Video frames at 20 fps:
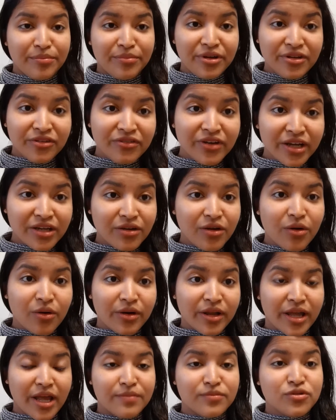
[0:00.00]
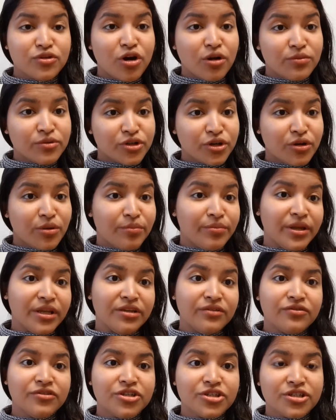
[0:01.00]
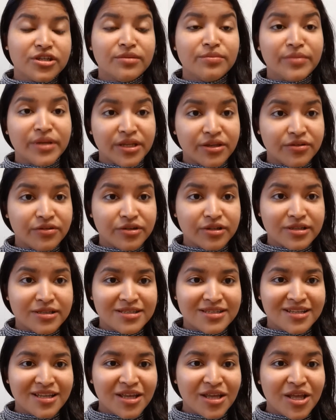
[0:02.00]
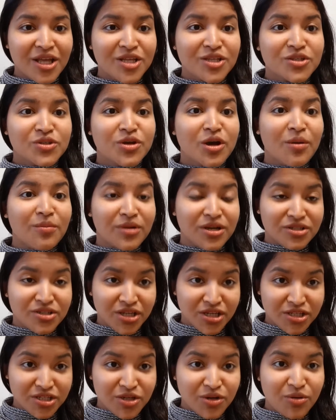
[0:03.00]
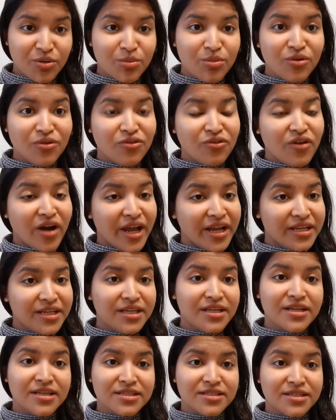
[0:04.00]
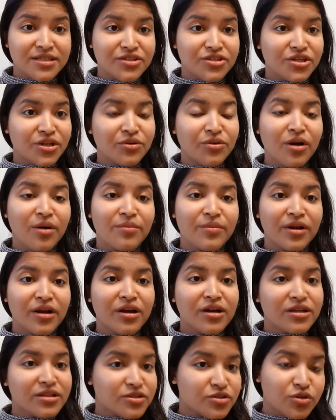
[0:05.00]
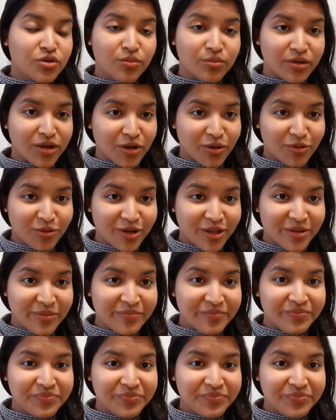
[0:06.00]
প্রিভেন্ট করে অ্যাবজর্বশন অফ বেনিফিশিয়াল মিনারেলস সো আমরা চেষ্টা করব ফাইটিক অ্যাসিড যেন আমরা কনজিউম না করি